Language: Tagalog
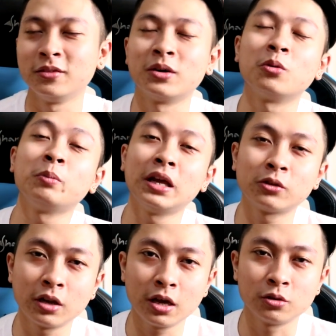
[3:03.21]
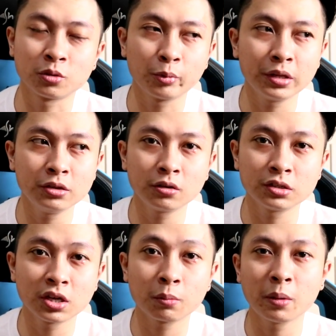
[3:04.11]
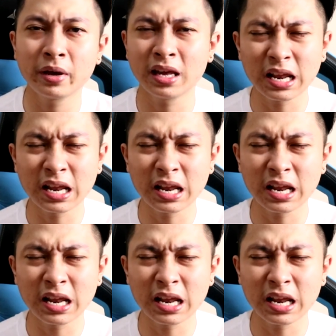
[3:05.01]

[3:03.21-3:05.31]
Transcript: na kumpleto na yun. So, pwede nyo i-check mamaya.